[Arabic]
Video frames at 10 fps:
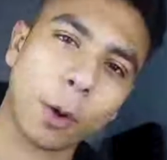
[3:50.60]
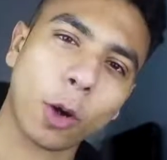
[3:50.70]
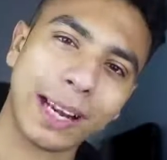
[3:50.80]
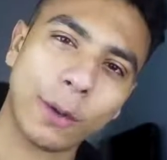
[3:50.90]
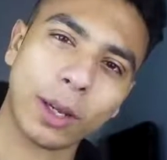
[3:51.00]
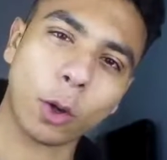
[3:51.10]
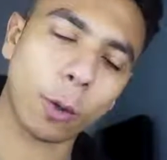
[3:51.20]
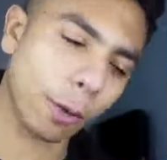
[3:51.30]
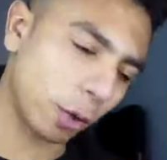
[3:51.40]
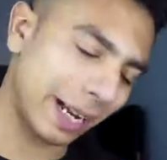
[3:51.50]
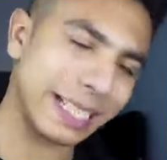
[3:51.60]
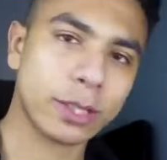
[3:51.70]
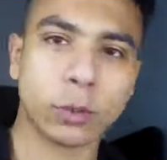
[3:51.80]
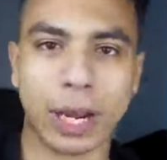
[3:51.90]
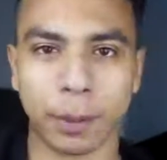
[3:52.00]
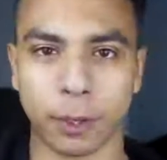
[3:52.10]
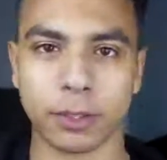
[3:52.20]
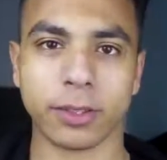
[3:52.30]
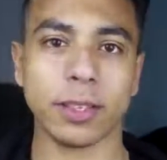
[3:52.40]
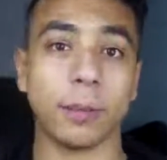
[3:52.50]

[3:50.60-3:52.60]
الموقع الاول هو موقع سواج بوكس